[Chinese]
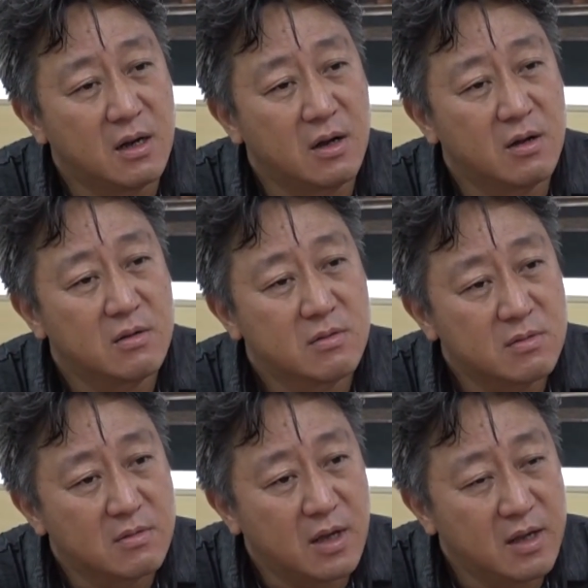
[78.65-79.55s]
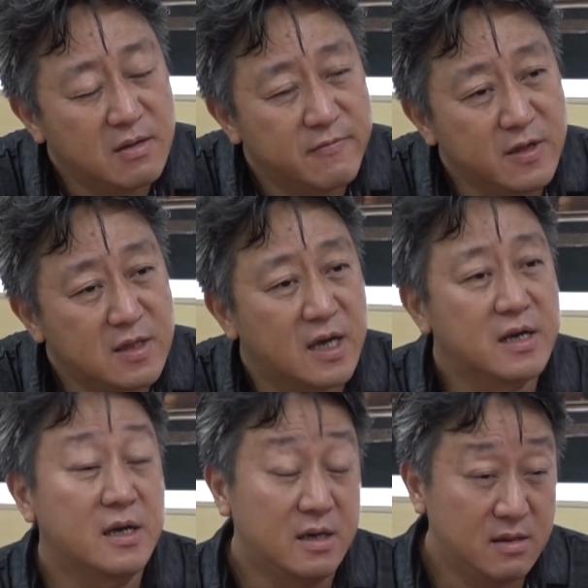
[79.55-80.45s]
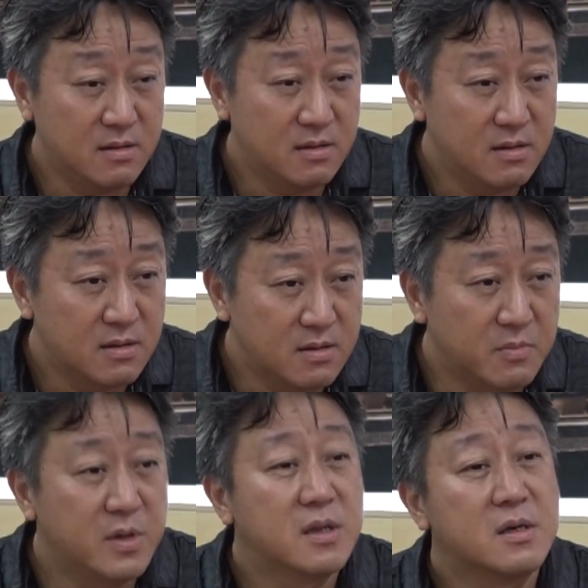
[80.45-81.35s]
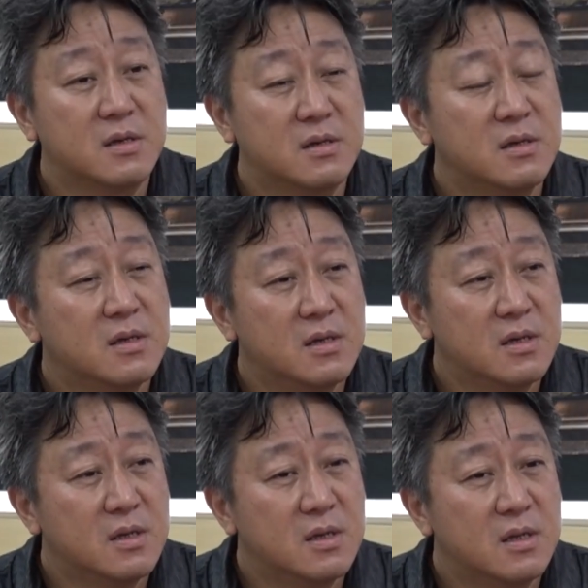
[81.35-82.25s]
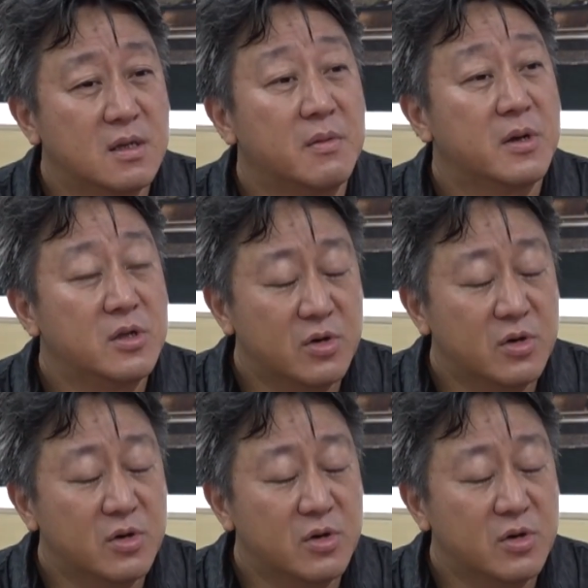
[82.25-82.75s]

哦，来分享给身边的小朋